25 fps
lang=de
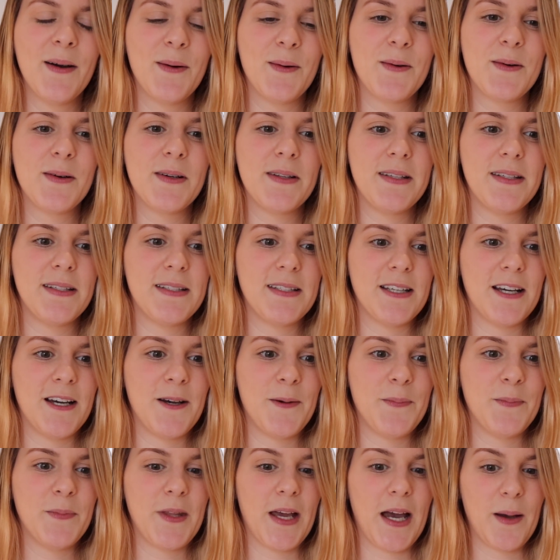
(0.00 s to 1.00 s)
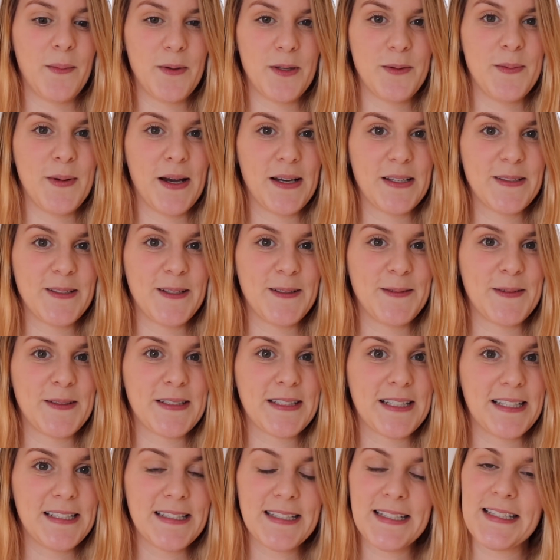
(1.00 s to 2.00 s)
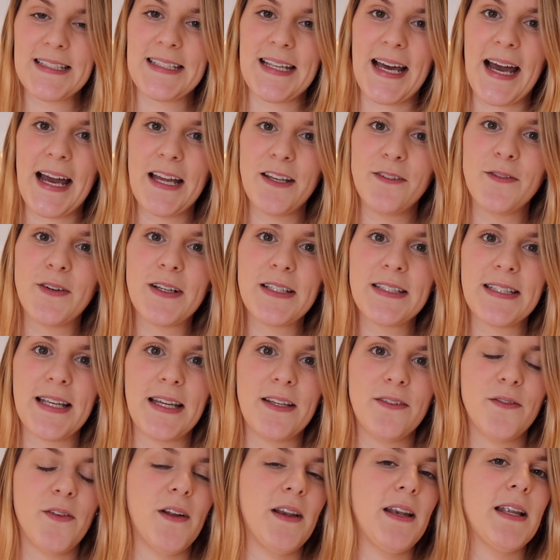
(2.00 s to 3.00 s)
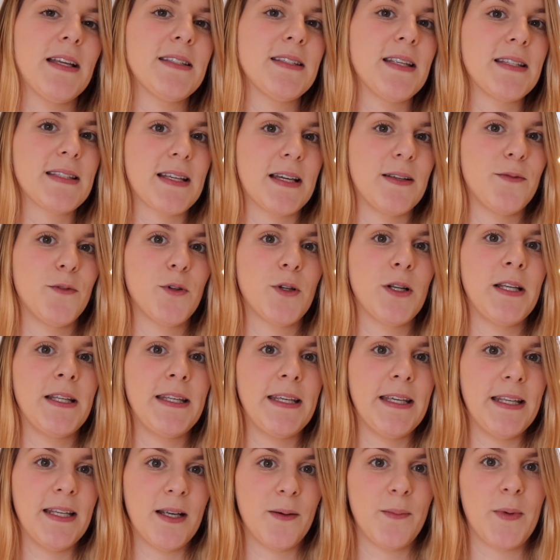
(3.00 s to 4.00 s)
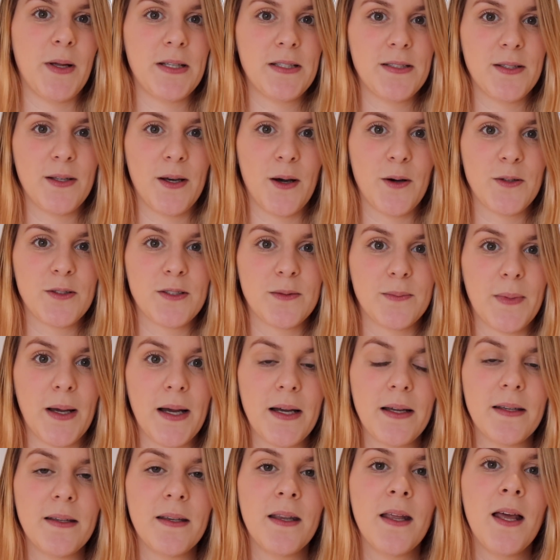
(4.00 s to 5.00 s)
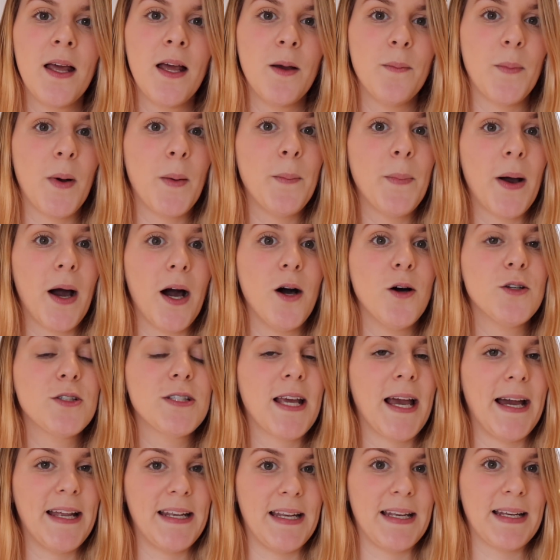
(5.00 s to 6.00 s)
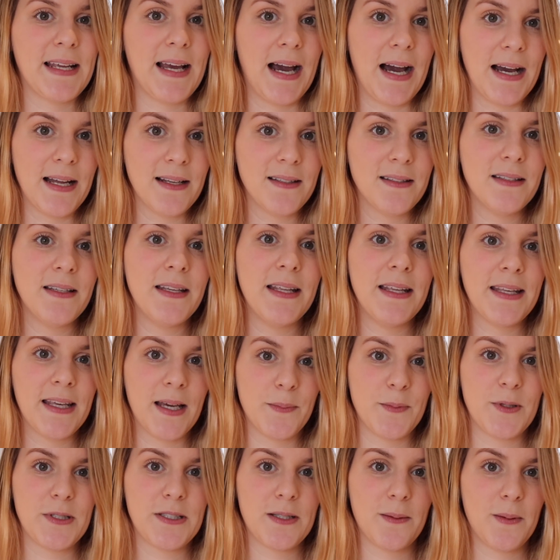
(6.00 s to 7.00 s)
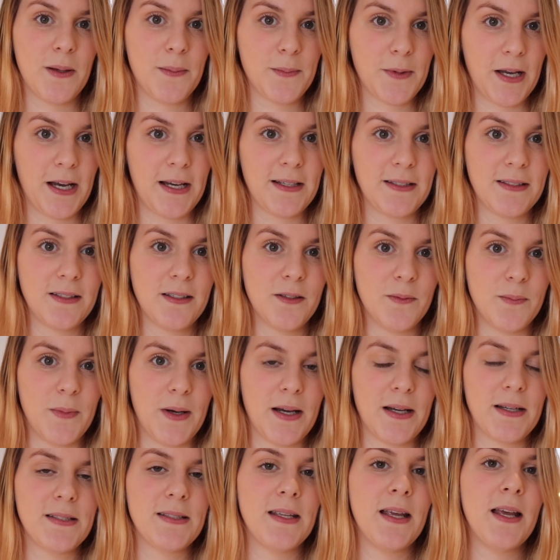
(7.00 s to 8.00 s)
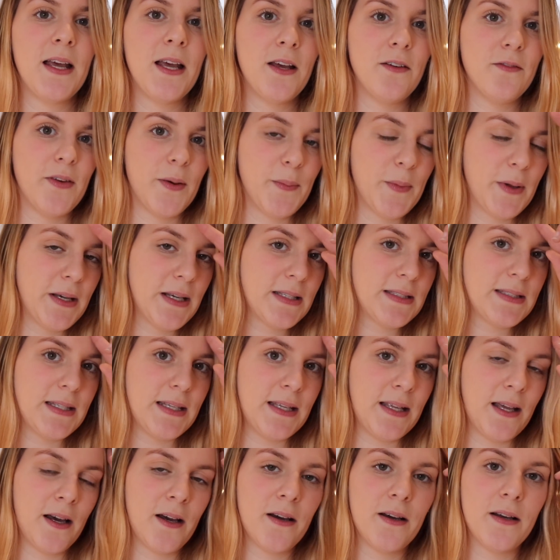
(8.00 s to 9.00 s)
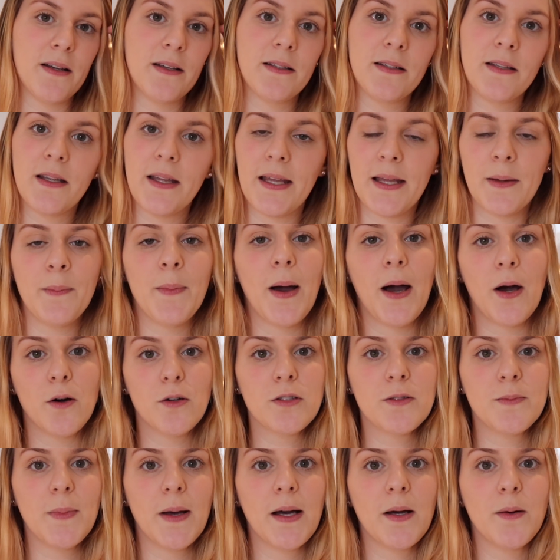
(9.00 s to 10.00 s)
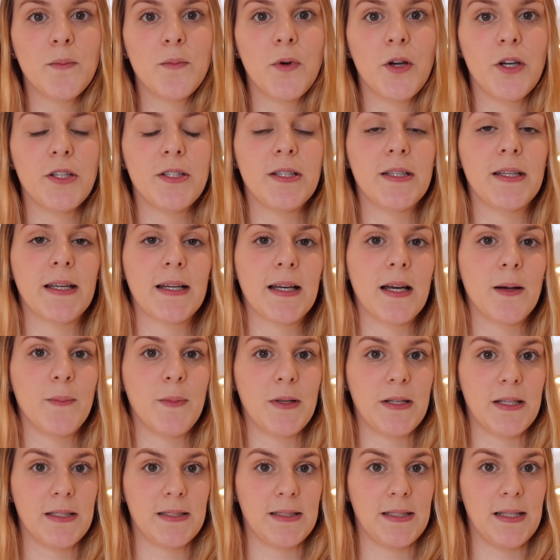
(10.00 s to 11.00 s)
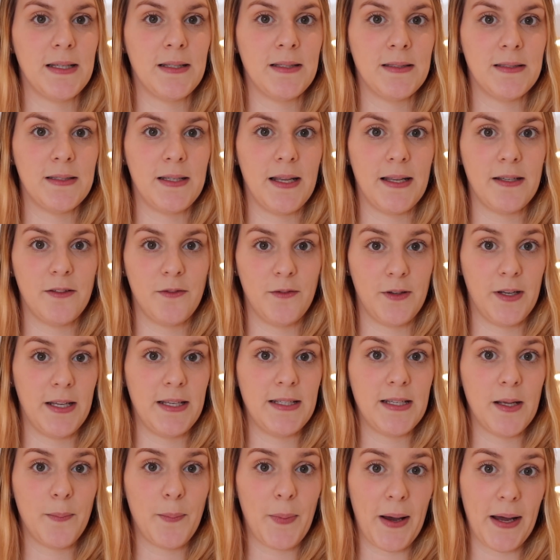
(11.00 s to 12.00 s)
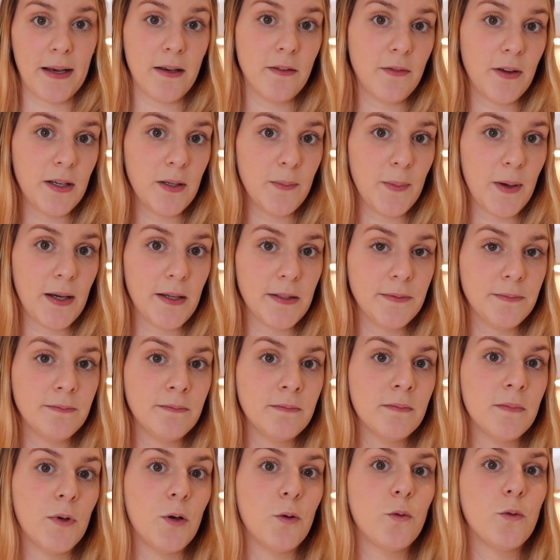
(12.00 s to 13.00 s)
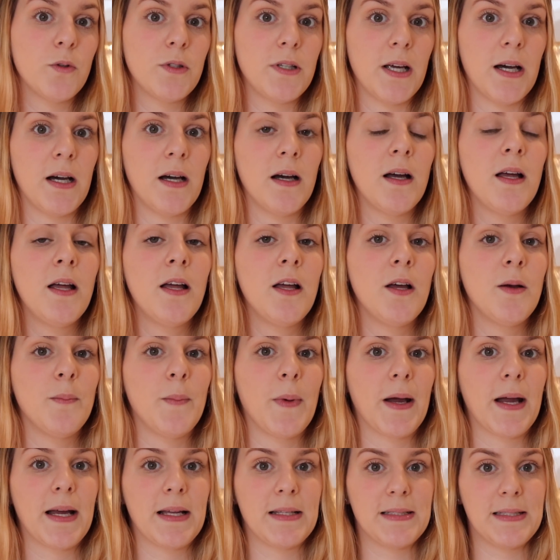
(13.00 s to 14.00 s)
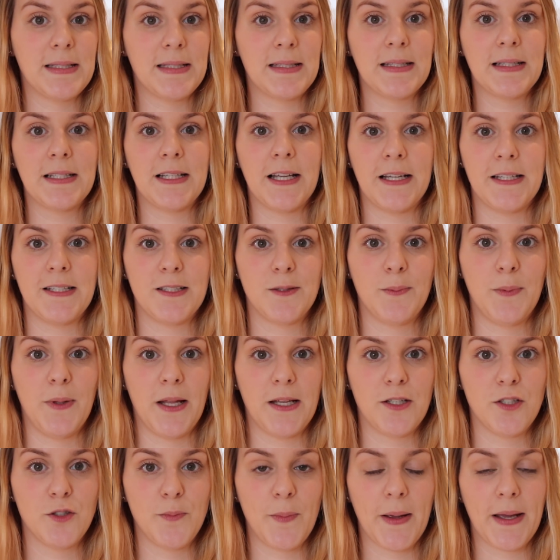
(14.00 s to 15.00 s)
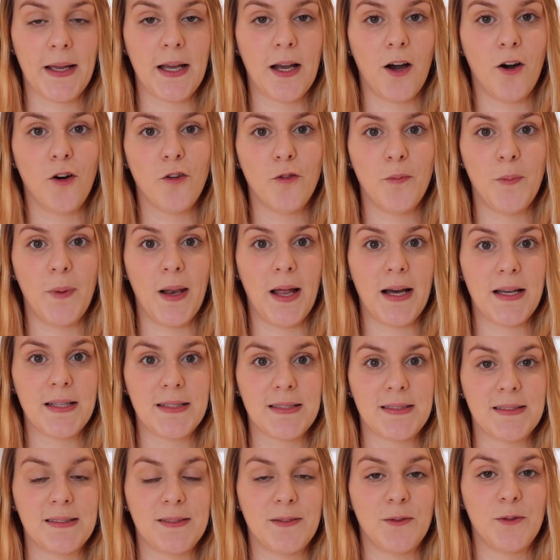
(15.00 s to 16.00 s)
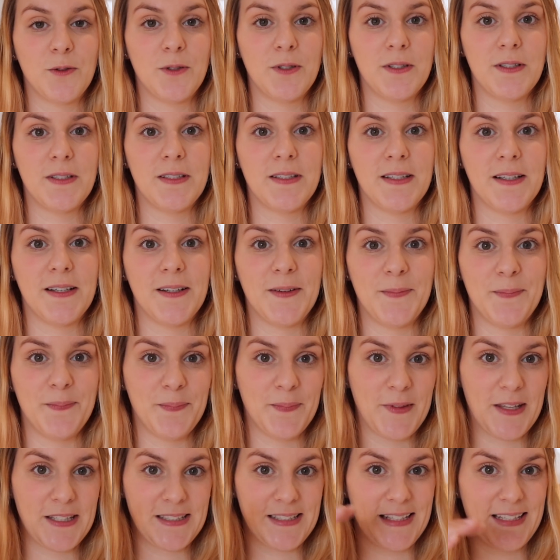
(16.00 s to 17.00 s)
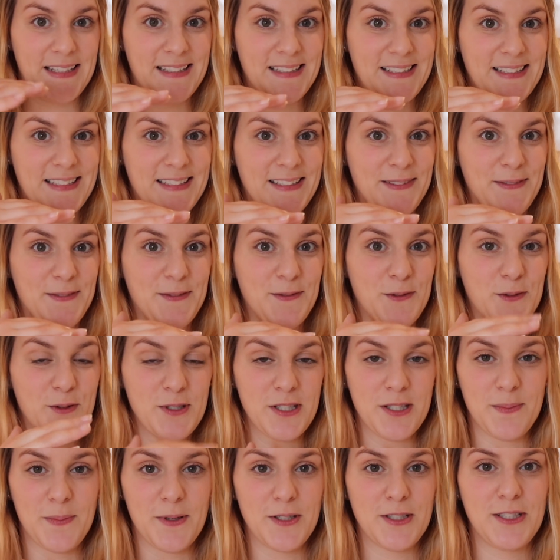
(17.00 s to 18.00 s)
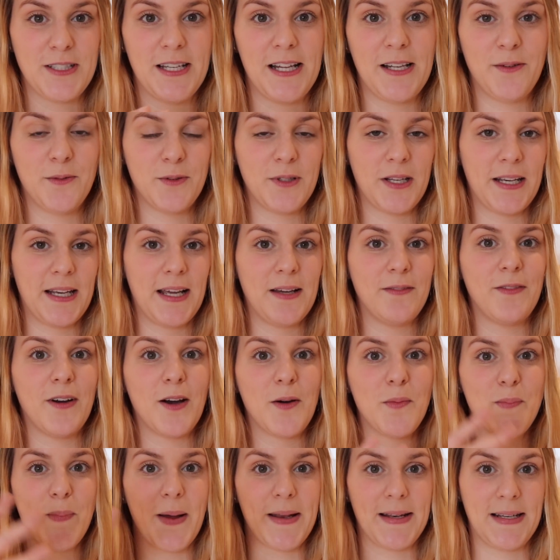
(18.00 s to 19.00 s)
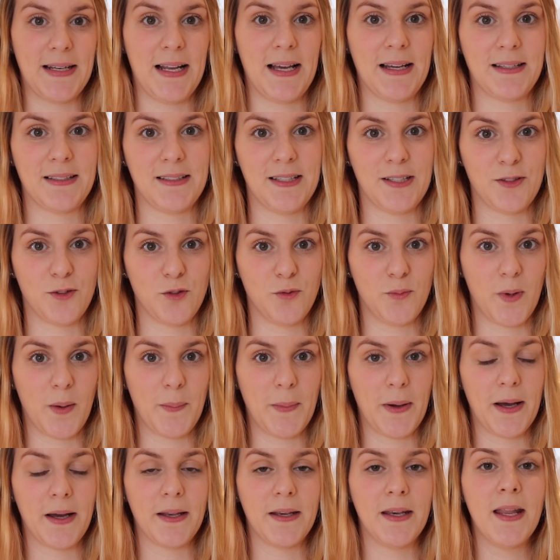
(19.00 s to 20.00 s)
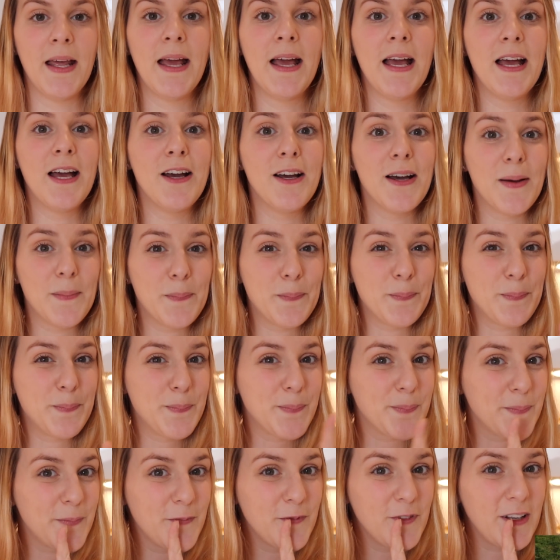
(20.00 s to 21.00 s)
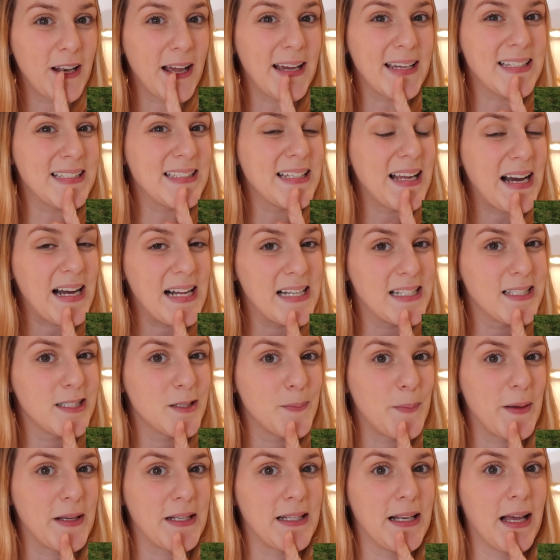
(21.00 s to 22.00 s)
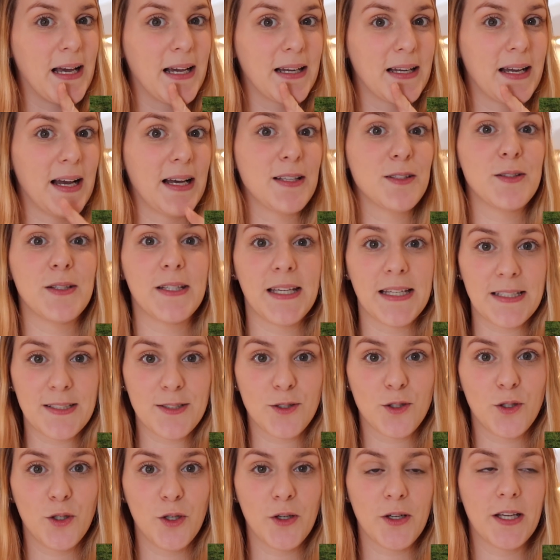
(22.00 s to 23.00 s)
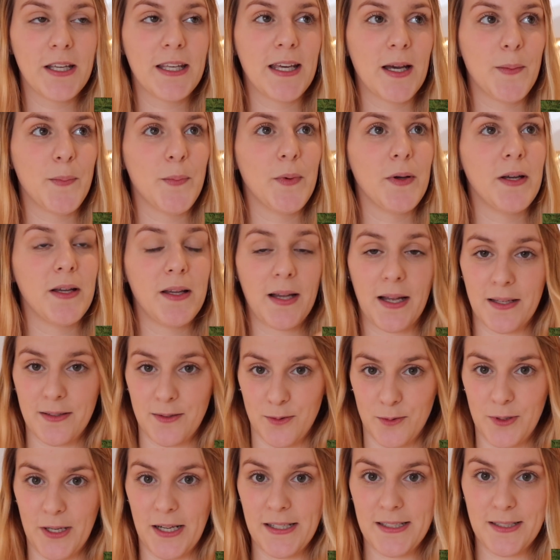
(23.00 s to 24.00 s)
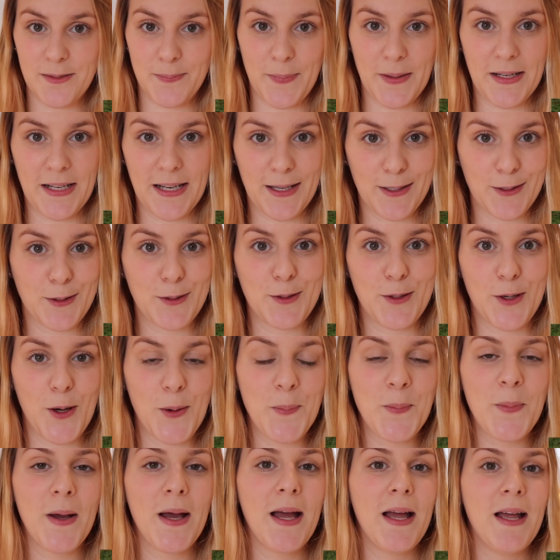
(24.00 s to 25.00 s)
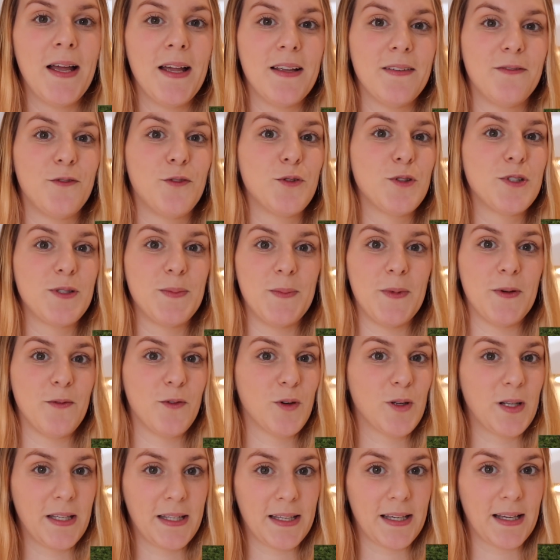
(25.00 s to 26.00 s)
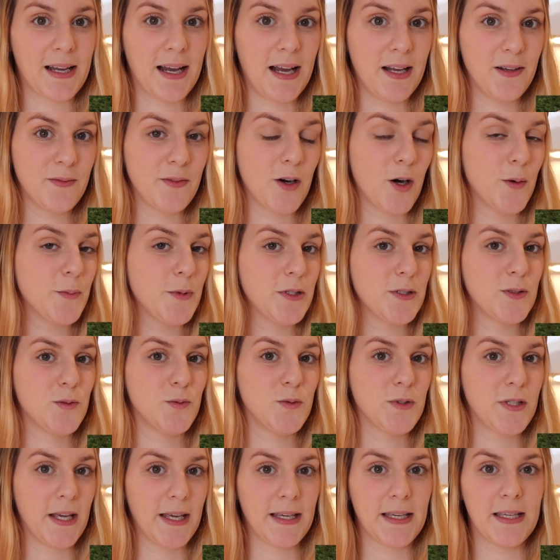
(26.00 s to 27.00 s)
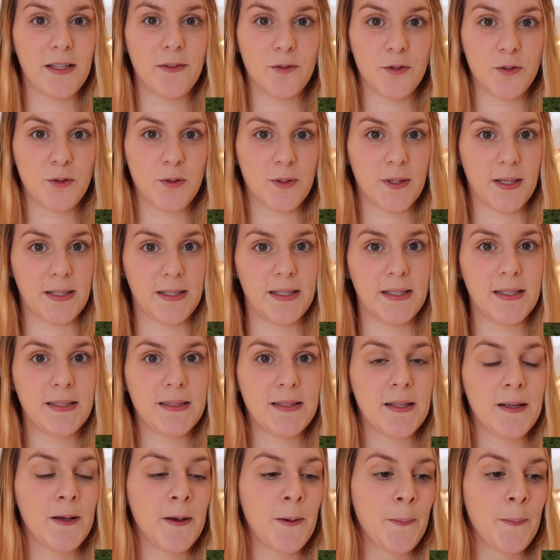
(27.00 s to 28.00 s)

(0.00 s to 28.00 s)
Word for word: Und ähm, da habe ich mir also etwas ganz, ganz Einfaches einfallen lassen. Das kann wirklich jedermann zu Hause machen. Man braucht keinen Garten. Ich habe das aber im Garten gemacht. Wenn man das äh, im Haus machen möchte, dann kann man das in, entweder in der Badewanne machen oder man kann sich ein kleines Planschbecken aufblasen und ähm, das ins Wohnzimmer stellen und dann einfach ein Bettlaken darüber machen vielleicht ein altes Bettlaken. Also ich hatte Glück, ich habe äh, also ein altes Bettlaken genommen, wo es mir wirklich egal war, ob das nun dreckig wird oder nicht.